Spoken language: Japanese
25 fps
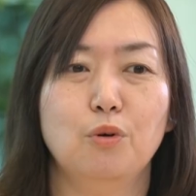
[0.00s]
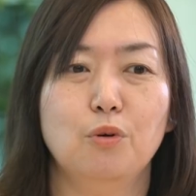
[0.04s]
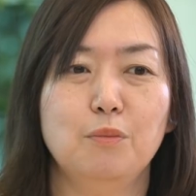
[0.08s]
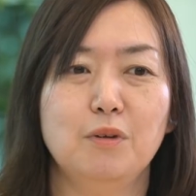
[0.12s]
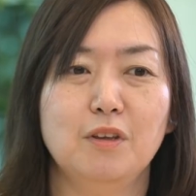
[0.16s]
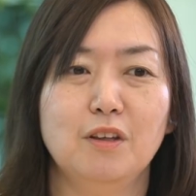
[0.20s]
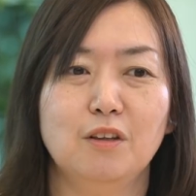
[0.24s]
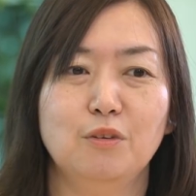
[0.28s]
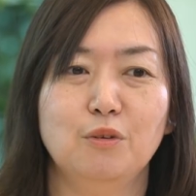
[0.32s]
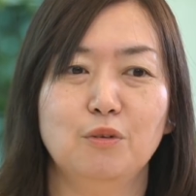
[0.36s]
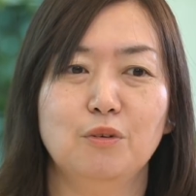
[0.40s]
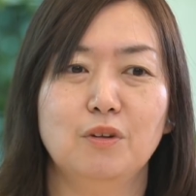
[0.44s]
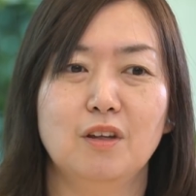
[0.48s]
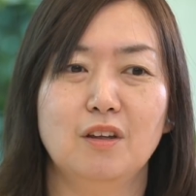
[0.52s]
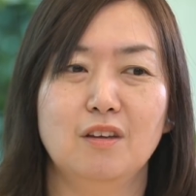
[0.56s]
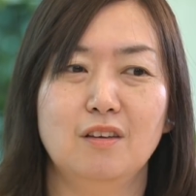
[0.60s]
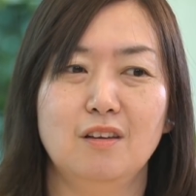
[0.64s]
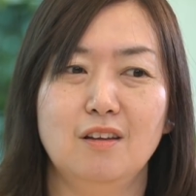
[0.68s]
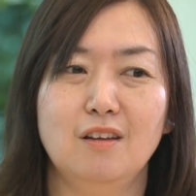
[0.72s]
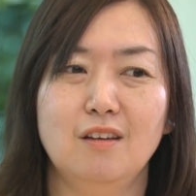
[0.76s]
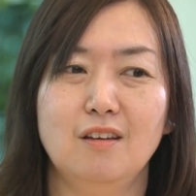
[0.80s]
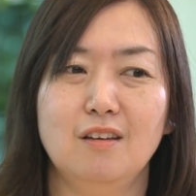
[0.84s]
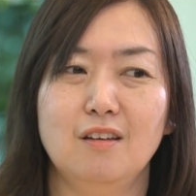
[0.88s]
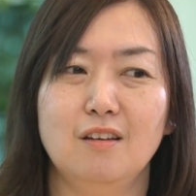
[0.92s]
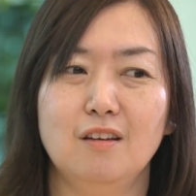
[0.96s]
を見た時
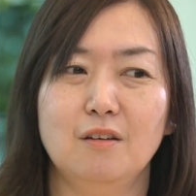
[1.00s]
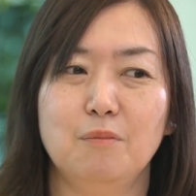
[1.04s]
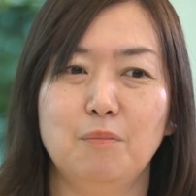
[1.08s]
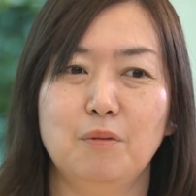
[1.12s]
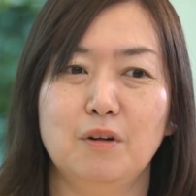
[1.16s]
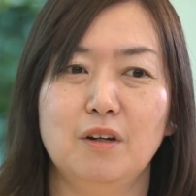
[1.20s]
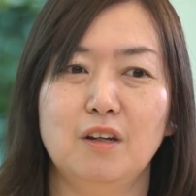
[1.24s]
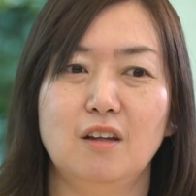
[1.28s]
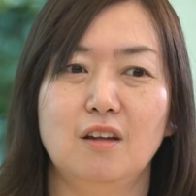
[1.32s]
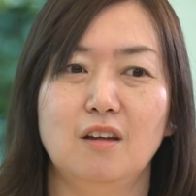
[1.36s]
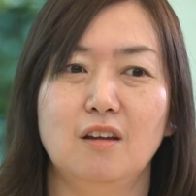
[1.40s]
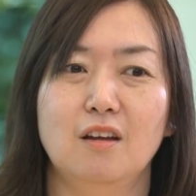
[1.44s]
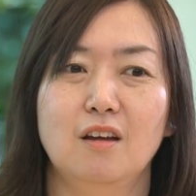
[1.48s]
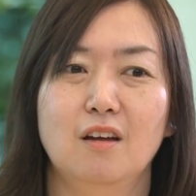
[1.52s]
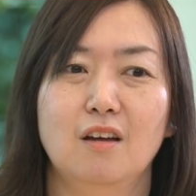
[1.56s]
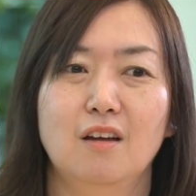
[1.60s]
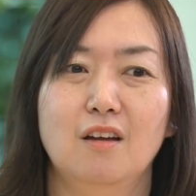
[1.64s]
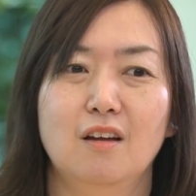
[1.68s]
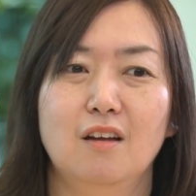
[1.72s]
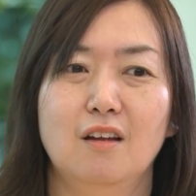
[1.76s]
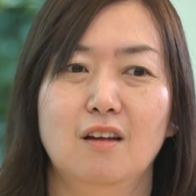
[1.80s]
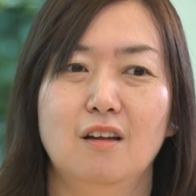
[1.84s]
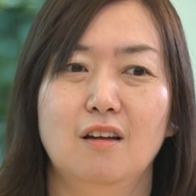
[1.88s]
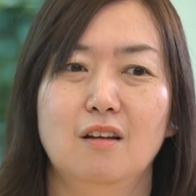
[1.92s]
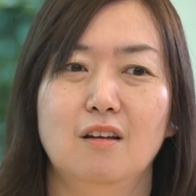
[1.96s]
にやっぱり
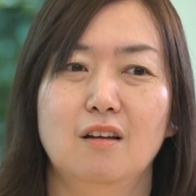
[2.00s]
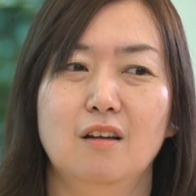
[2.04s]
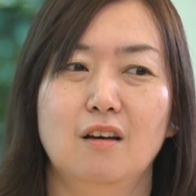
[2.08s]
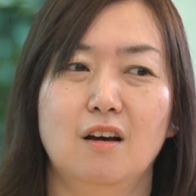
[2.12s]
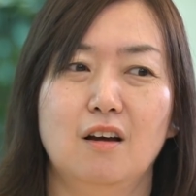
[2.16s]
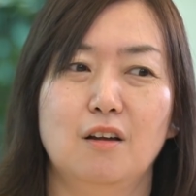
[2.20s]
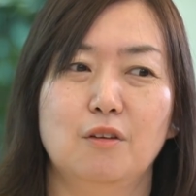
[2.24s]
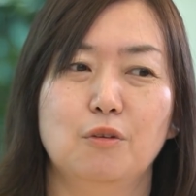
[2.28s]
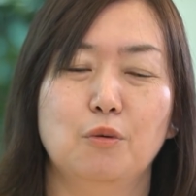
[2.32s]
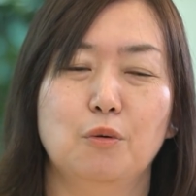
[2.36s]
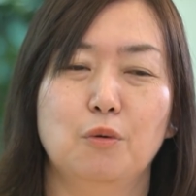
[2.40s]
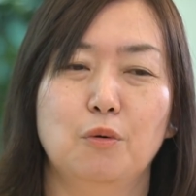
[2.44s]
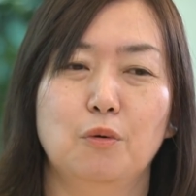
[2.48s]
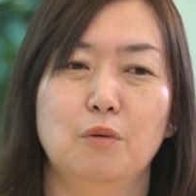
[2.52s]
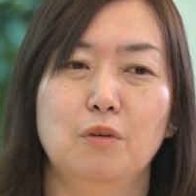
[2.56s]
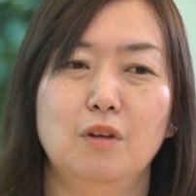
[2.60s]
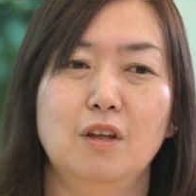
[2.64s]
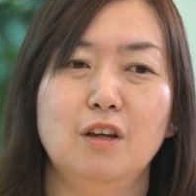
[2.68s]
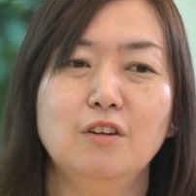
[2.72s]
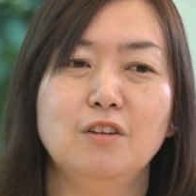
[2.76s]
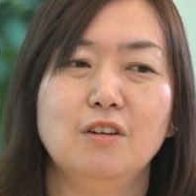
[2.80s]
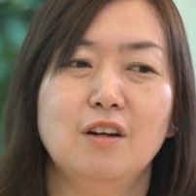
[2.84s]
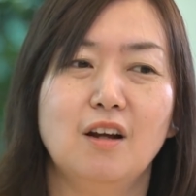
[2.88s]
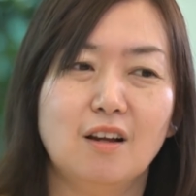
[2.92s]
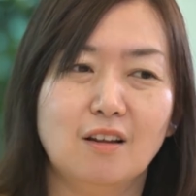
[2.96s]
あのい
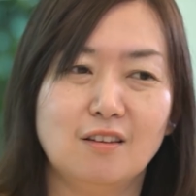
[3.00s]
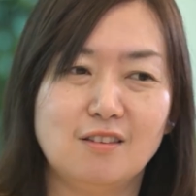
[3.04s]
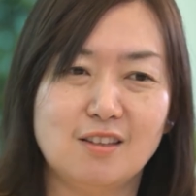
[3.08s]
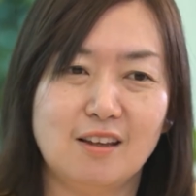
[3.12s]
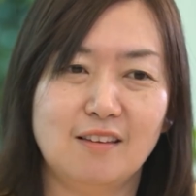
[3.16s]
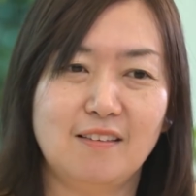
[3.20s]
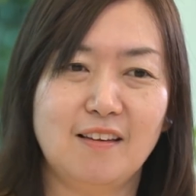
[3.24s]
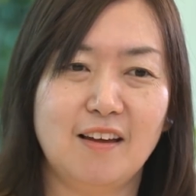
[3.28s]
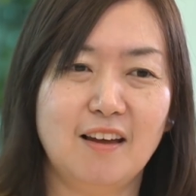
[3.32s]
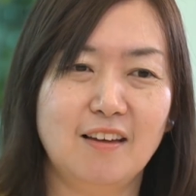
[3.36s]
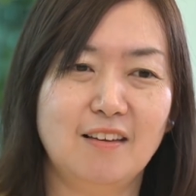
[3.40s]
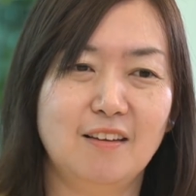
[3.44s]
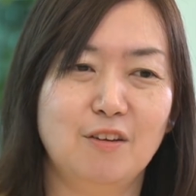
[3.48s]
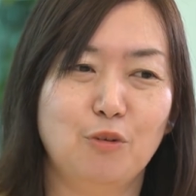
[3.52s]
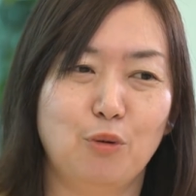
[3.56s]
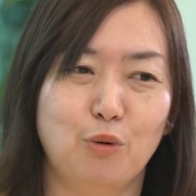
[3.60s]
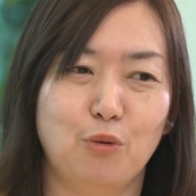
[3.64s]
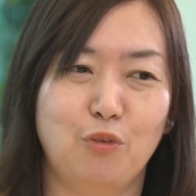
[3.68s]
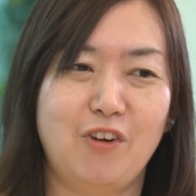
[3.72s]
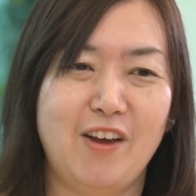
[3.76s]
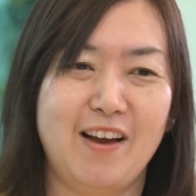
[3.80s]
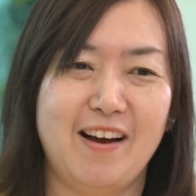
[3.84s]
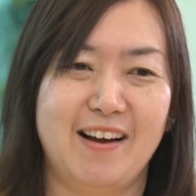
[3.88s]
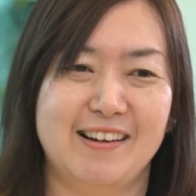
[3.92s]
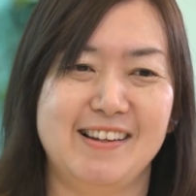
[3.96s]
くら社内を
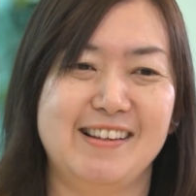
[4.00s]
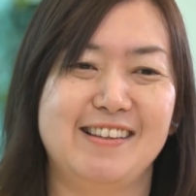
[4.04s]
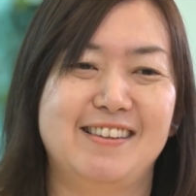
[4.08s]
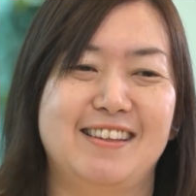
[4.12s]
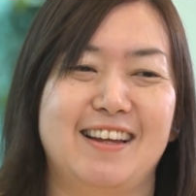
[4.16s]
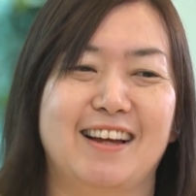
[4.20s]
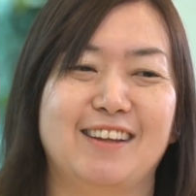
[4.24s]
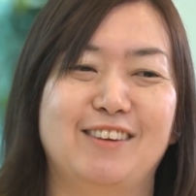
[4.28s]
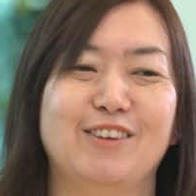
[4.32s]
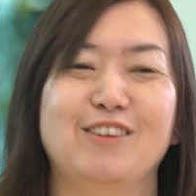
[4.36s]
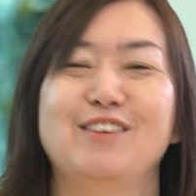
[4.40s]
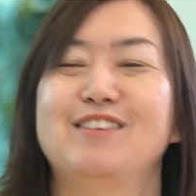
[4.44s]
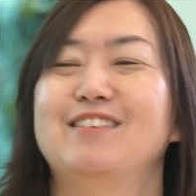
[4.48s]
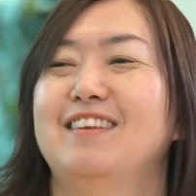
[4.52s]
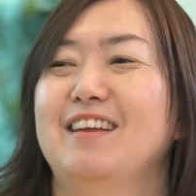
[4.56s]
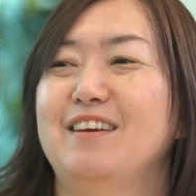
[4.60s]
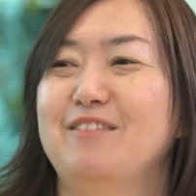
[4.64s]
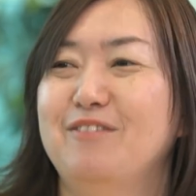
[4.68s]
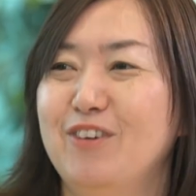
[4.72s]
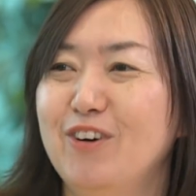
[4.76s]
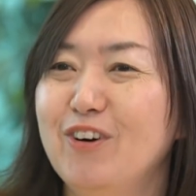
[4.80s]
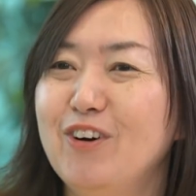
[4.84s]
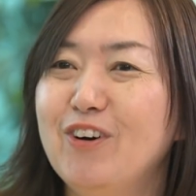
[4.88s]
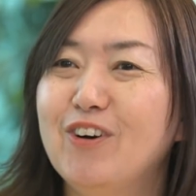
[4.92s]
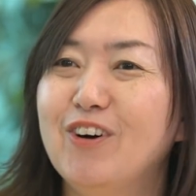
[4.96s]
フェアにしたとして
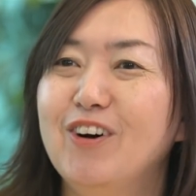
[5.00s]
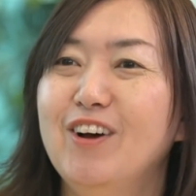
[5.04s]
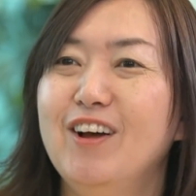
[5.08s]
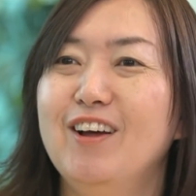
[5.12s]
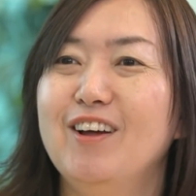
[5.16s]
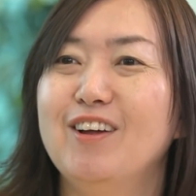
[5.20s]
も、